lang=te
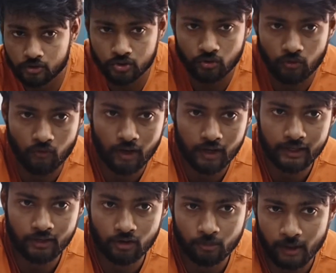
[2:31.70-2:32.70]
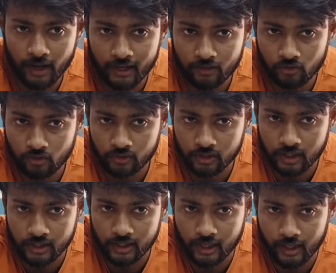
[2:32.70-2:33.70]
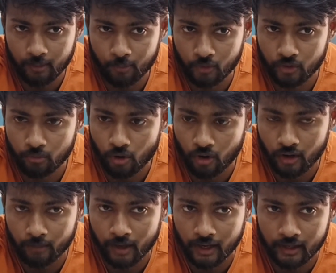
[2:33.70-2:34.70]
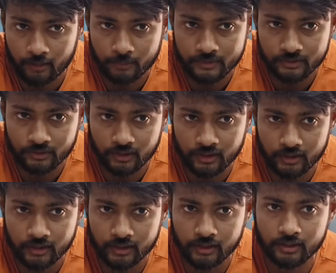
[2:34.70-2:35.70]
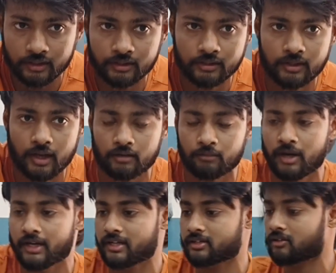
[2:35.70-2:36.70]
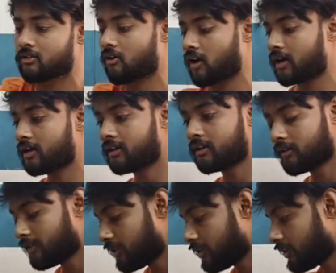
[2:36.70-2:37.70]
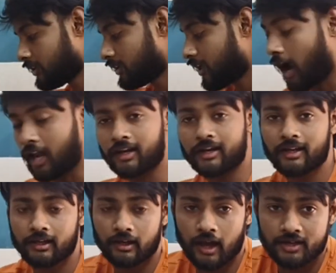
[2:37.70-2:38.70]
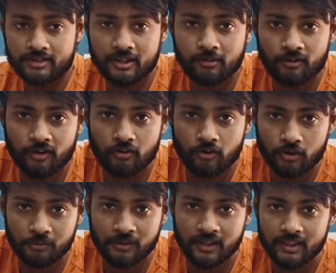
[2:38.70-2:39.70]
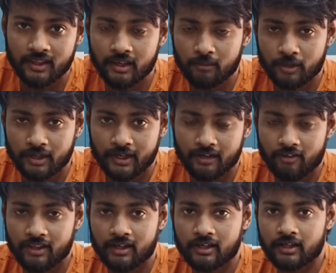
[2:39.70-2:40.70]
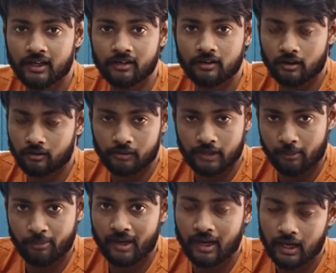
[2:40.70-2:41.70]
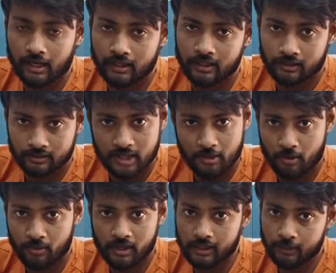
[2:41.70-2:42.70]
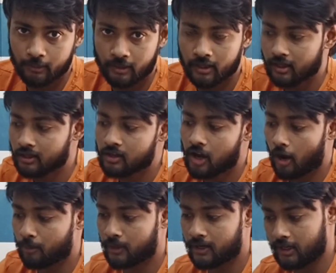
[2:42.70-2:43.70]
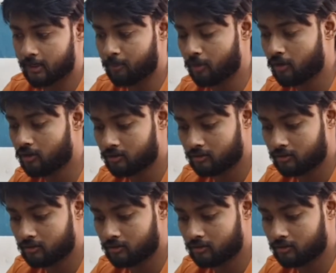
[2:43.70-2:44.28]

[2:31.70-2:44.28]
కొంచెం క్వాలిటీ కూడా బాగానే ఉంటుంది ఇదైతే నాకు ఎప్పుడూ బాగానే బాగానే అనిపిస్తుంటుంది ఇది నాకు బాగా ఇష్టం కూడా ఆల్రెడీ లాస్ట్ టైం కూడా ఒకటి ఉండేది బట్ ఏమైందంటే నేను ట్రిప్కి వెళ్ళా కదా శబరిమల ట్రిప్కి అప్పుడు ఆ ట్రిప్లో